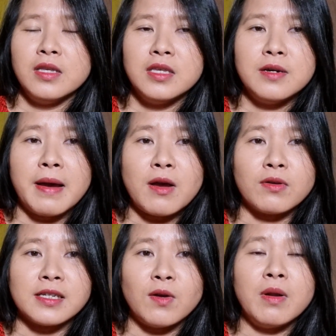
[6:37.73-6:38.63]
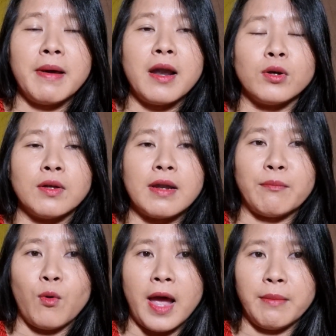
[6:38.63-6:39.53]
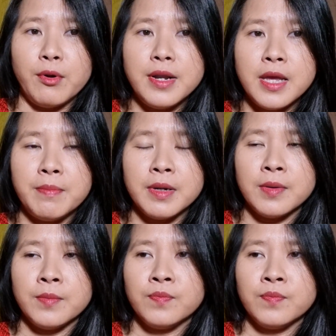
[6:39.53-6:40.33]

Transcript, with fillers: chứ bả còn sống là bả đòi tao làm hoài mỗi đêm á